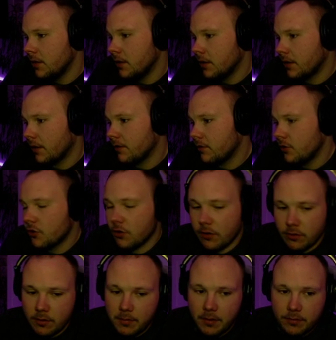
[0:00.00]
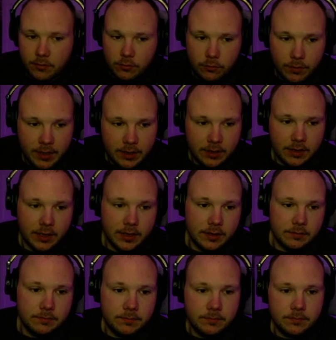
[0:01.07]
dass ich die Chance nochmal auf so ein Trinket kriege.
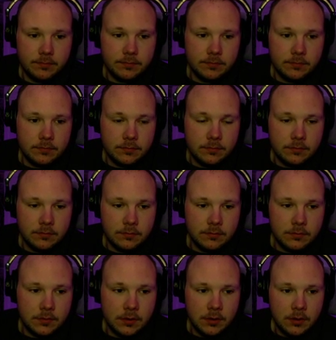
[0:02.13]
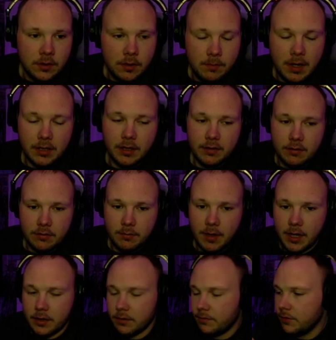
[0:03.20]
Mach das,
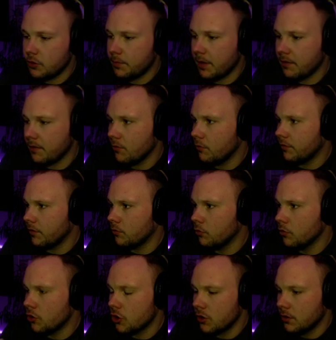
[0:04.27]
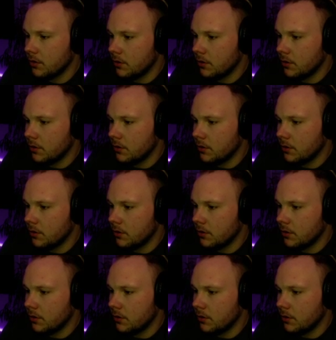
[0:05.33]
Marc. Viel Spaß auf der Coach.